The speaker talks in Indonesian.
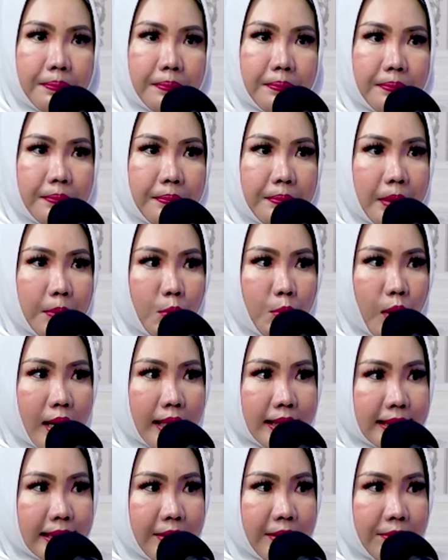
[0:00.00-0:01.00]
membuat
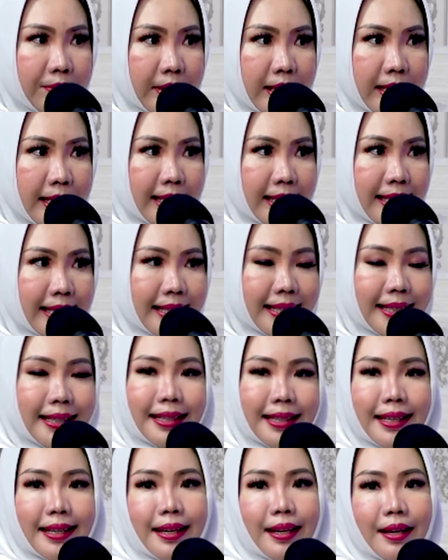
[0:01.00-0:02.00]
CV,
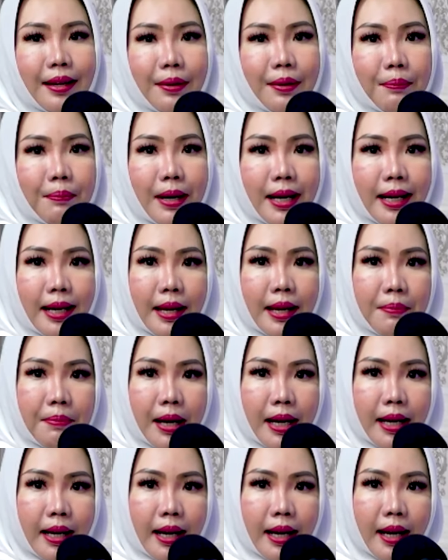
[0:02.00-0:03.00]

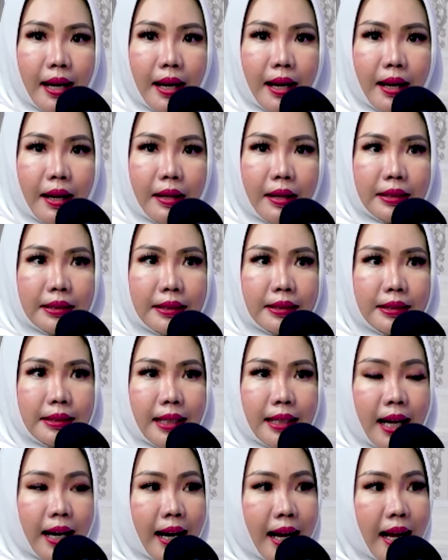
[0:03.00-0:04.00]
bagaimana
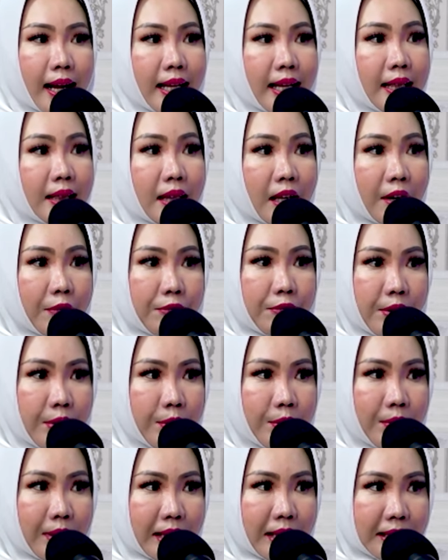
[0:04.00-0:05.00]
cara
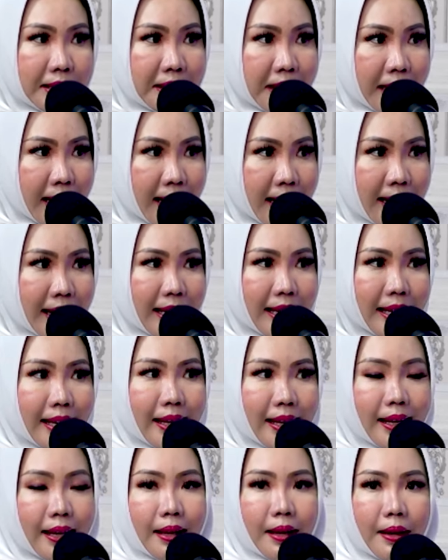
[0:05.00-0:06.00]
interview kerja,
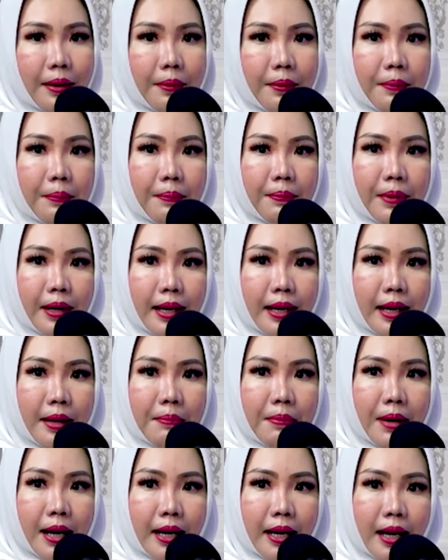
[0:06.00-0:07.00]

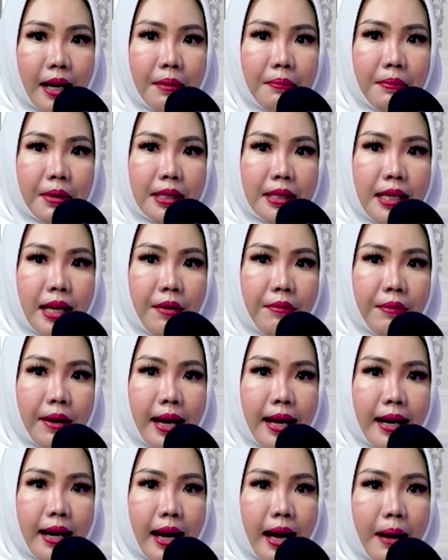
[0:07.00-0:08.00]
bagaimana
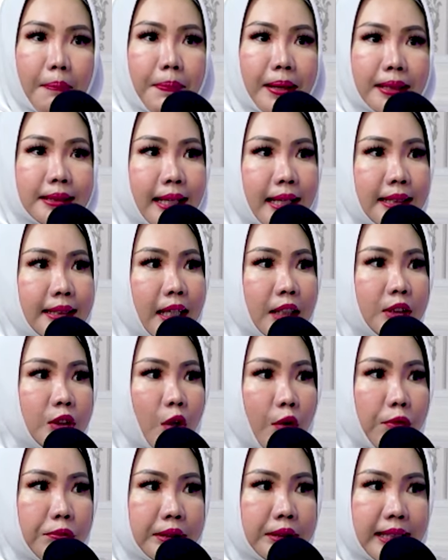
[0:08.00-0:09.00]
menyiapkan apa saja
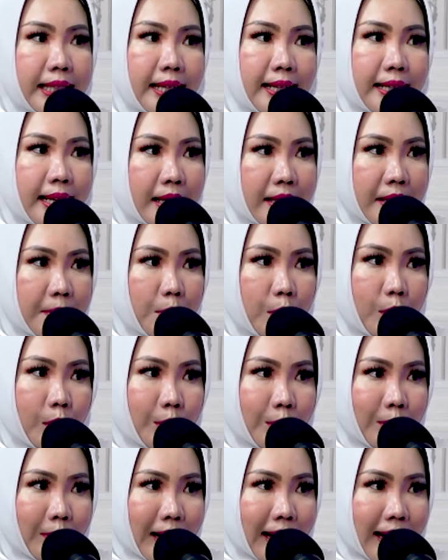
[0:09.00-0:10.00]
soft skill yang
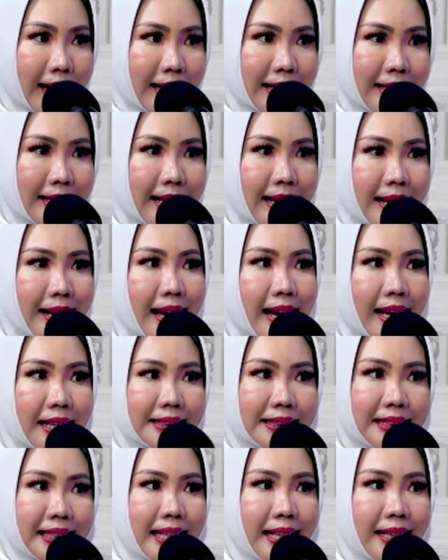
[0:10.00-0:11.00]
dibutuhkan dan hard
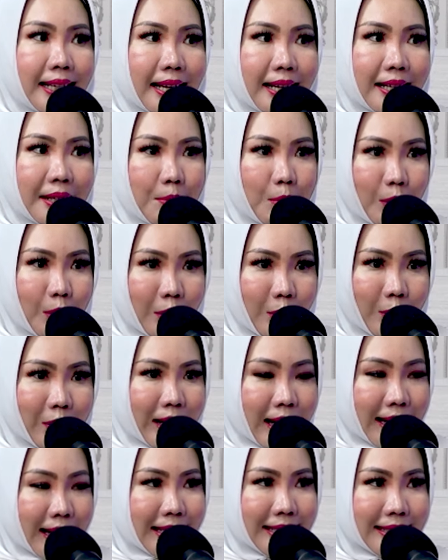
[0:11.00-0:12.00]
skill yang
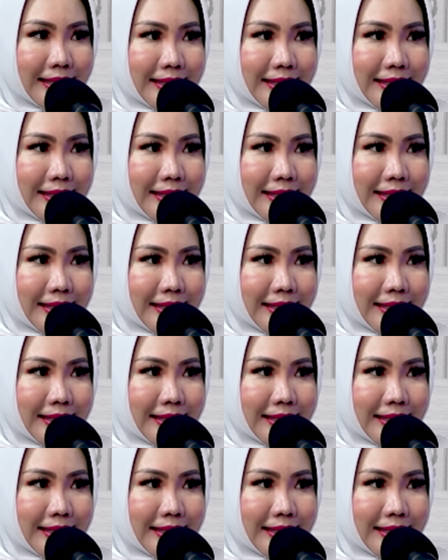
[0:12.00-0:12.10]
dibutuhkan.